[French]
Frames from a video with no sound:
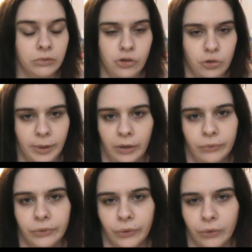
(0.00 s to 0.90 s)
super
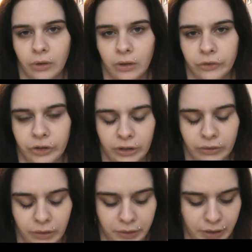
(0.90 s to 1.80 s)
longtemps quoi. Euh,
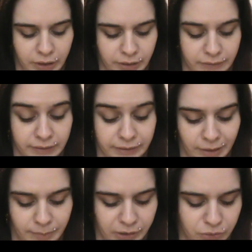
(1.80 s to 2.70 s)
ça c'est
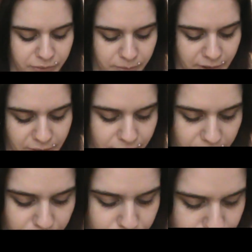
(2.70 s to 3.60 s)
la marque de fabrique des
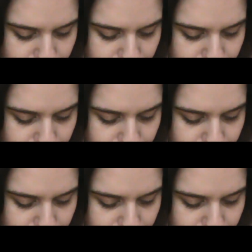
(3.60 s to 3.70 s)
filles de toute